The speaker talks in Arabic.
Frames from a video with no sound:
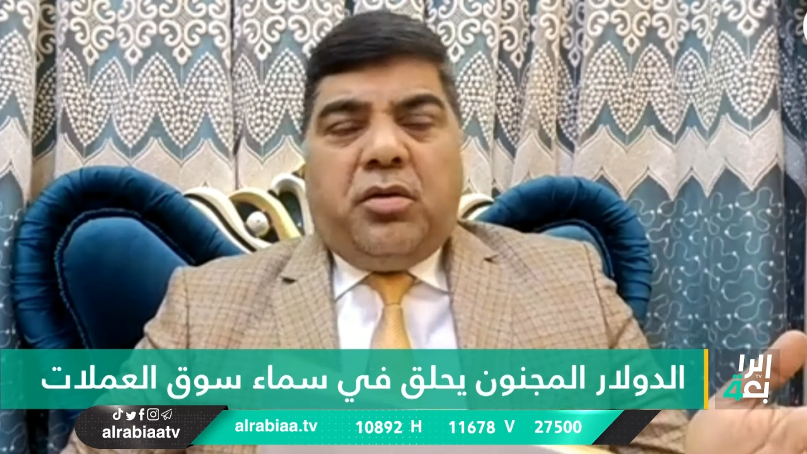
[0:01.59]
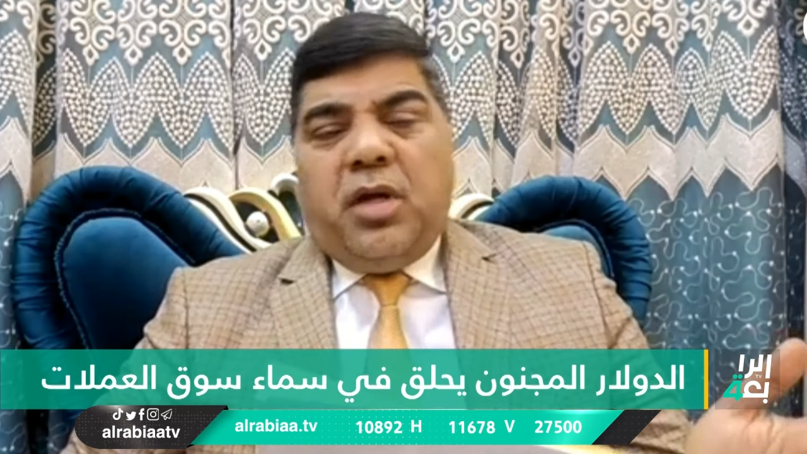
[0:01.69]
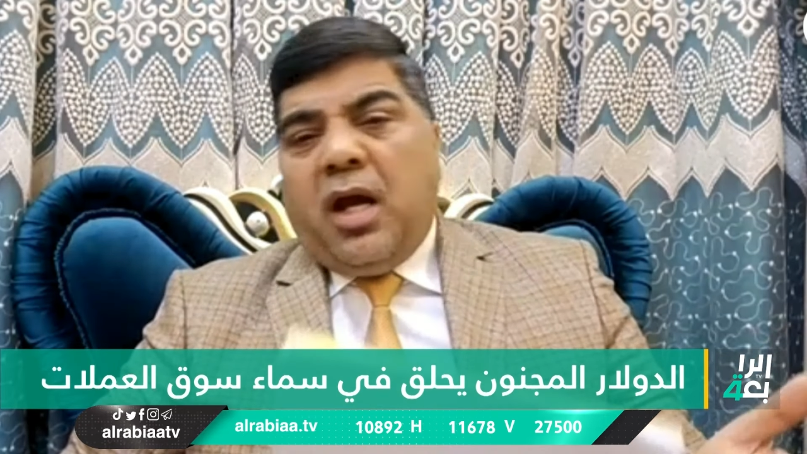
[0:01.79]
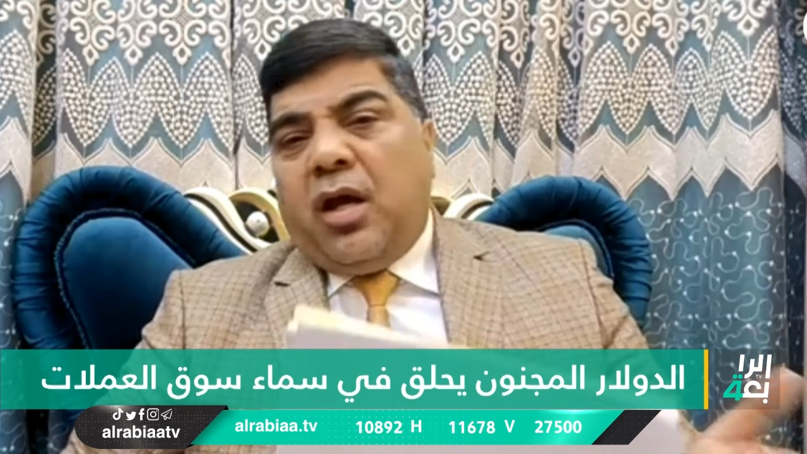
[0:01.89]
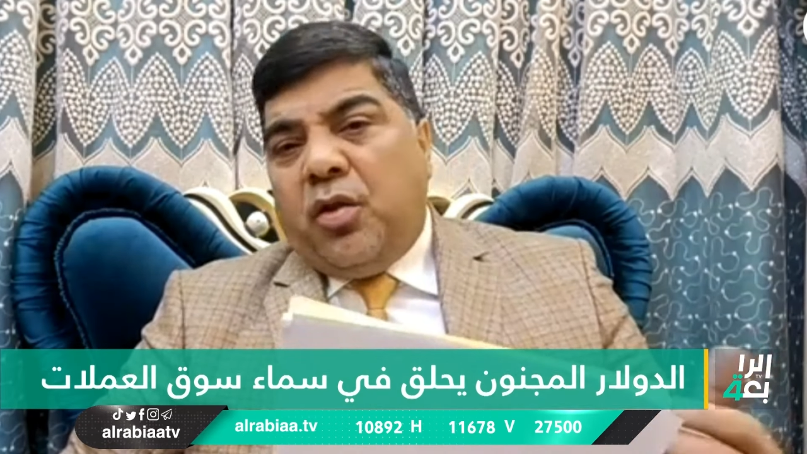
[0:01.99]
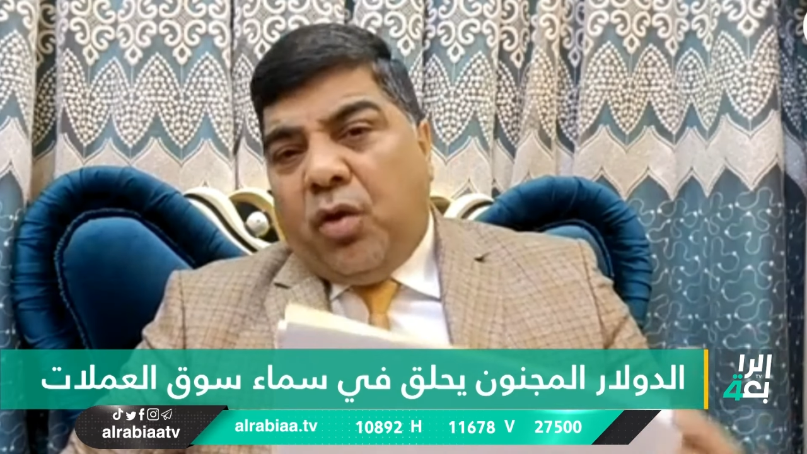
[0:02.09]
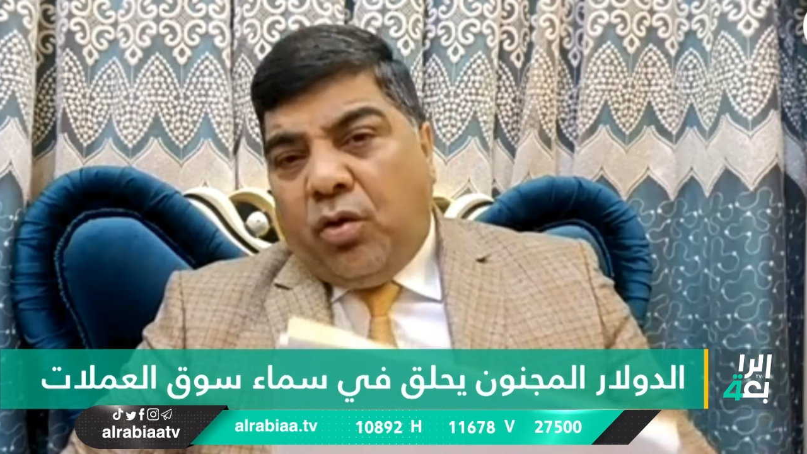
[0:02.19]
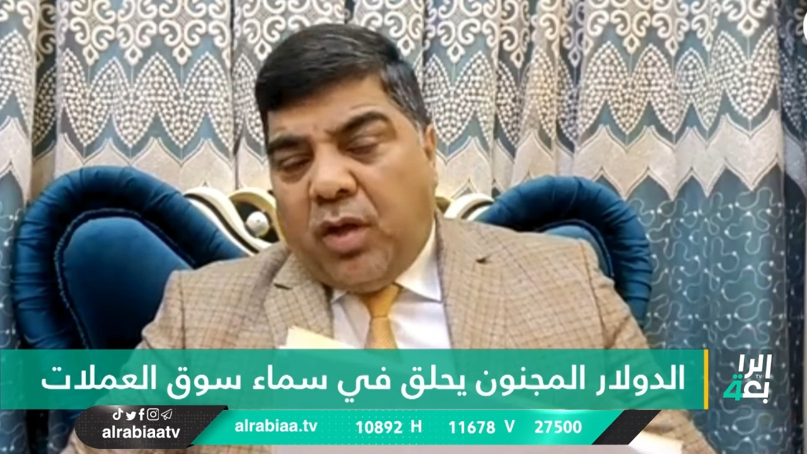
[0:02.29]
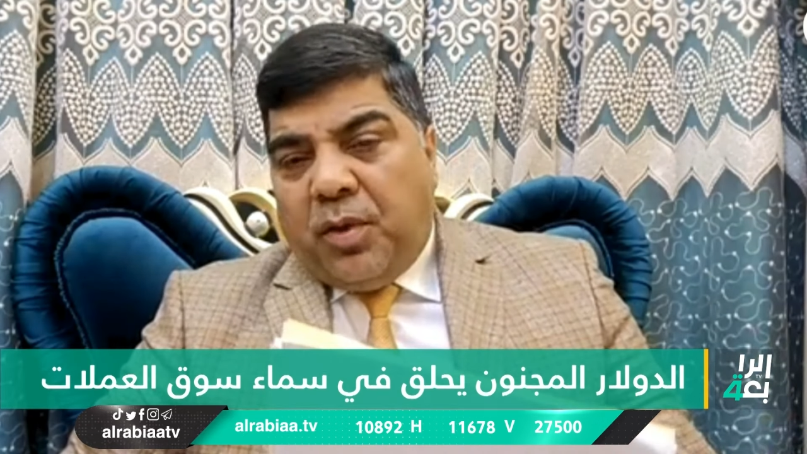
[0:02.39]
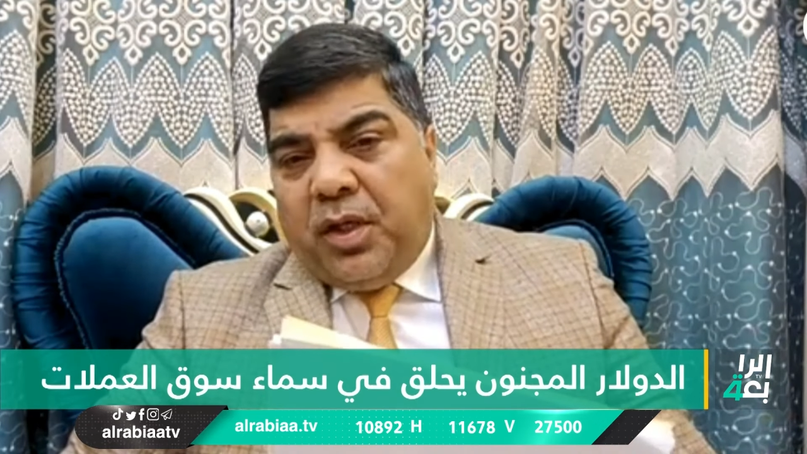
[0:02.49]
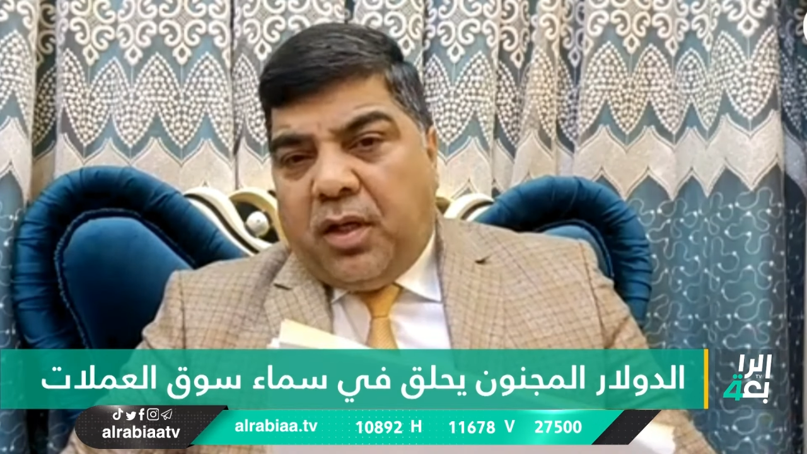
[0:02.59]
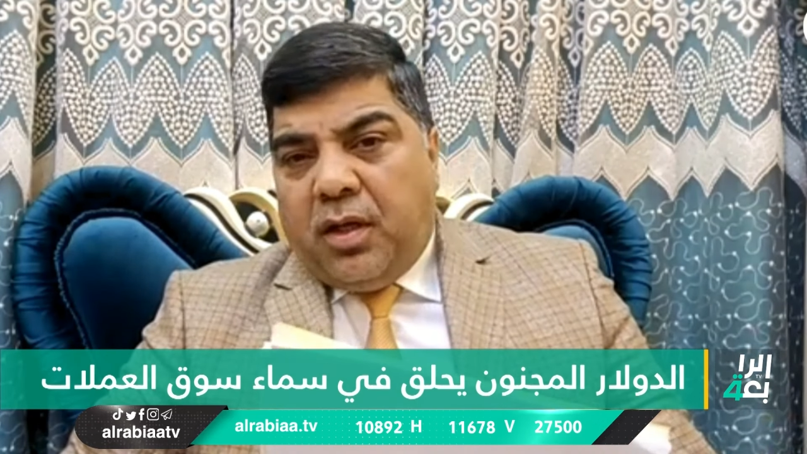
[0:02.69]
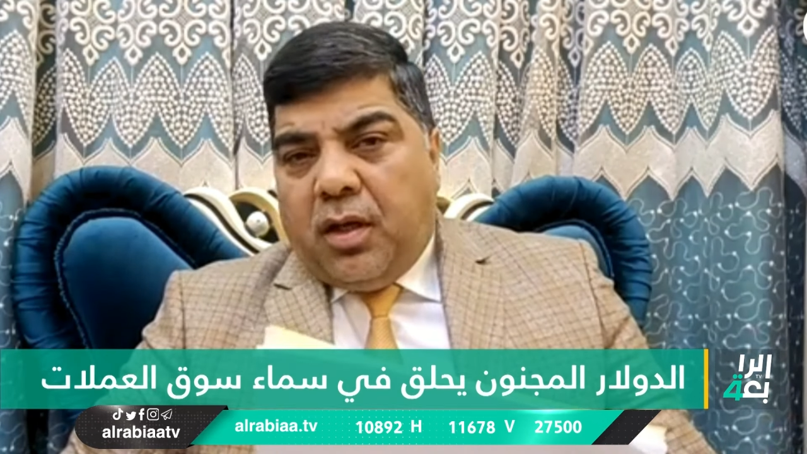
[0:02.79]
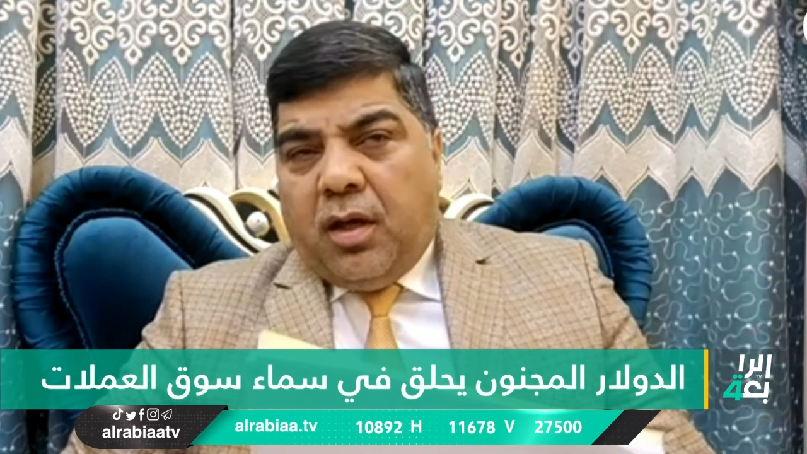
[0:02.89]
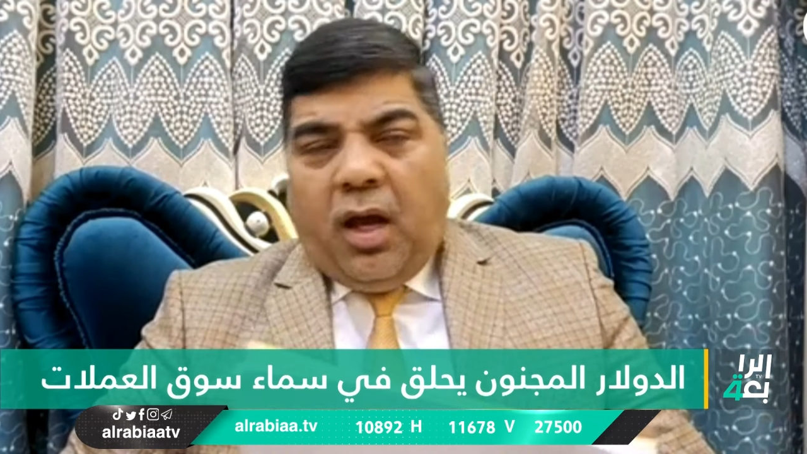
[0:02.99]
هناك ضغوط امريكيه،